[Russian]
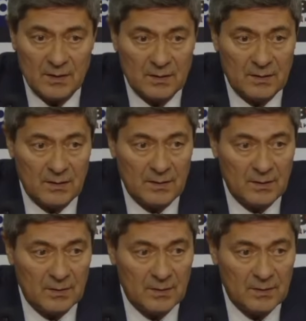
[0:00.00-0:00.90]

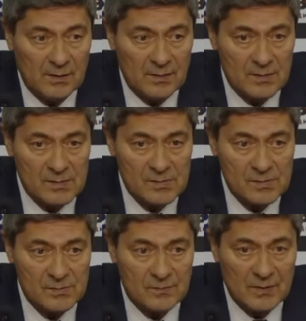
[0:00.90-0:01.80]
и
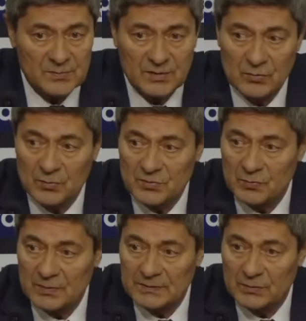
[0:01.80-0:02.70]
вообще к
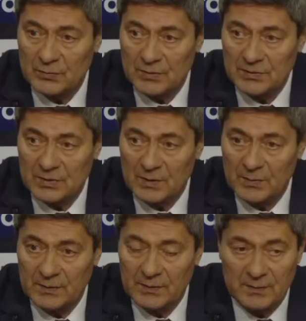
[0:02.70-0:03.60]
общему настрою нашей
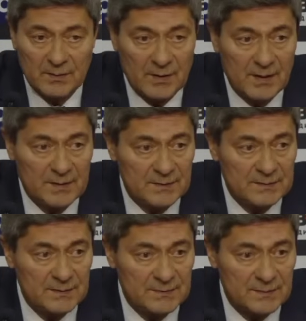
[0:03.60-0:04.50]
команды. Я,
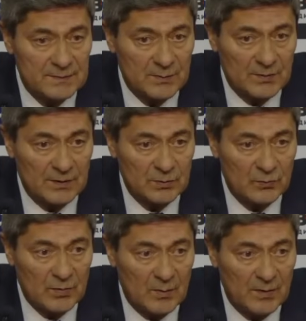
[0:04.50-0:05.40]
естественно, за
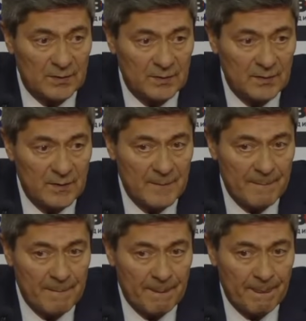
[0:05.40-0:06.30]
подготовку команды
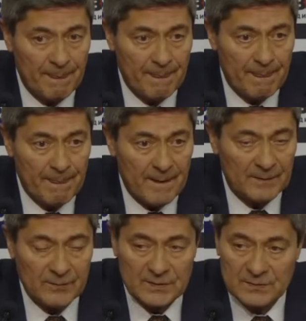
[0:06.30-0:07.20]

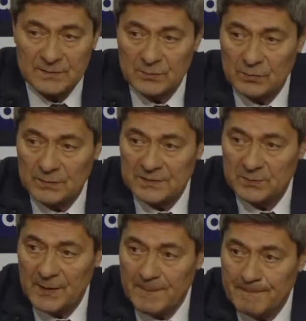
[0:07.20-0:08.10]
ответственность беру на
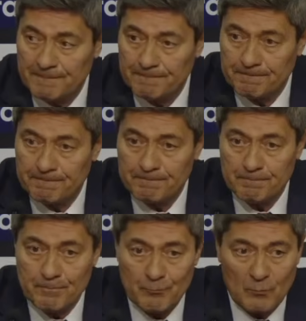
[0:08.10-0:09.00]
себя –
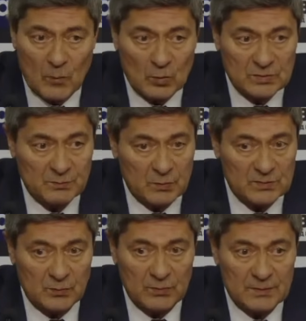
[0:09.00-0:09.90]
но спрос
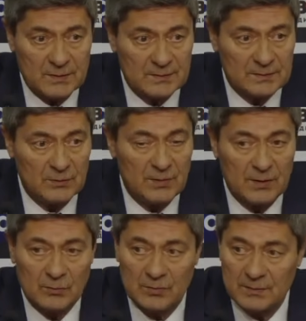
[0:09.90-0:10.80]
будет с людей,
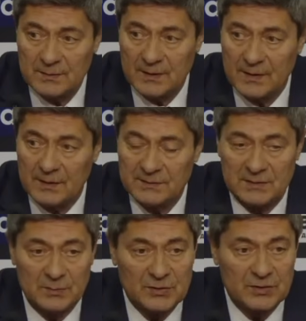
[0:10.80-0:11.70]
кто находился
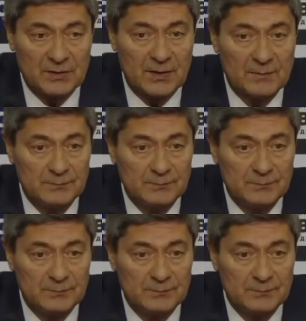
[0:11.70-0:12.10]
на площадке.